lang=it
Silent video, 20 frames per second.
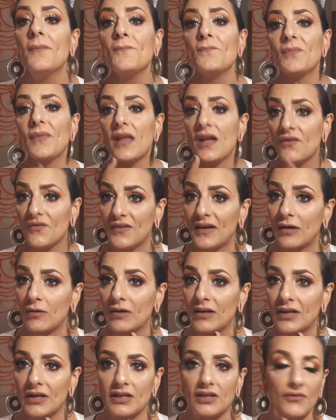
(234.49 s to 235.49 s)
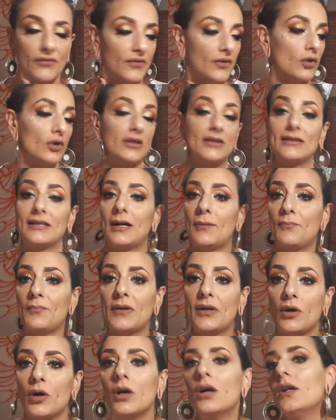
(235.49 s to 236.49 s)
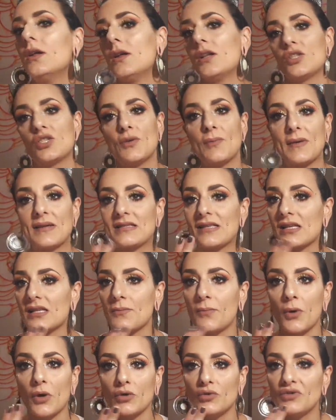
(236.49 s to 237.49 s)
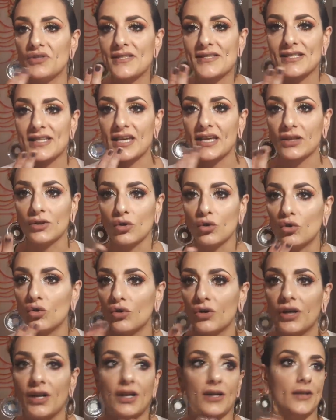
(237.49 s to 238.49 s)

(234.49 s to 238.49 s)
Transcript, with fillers: fa qualche difficoltà, però ci passate poi un dischetto con...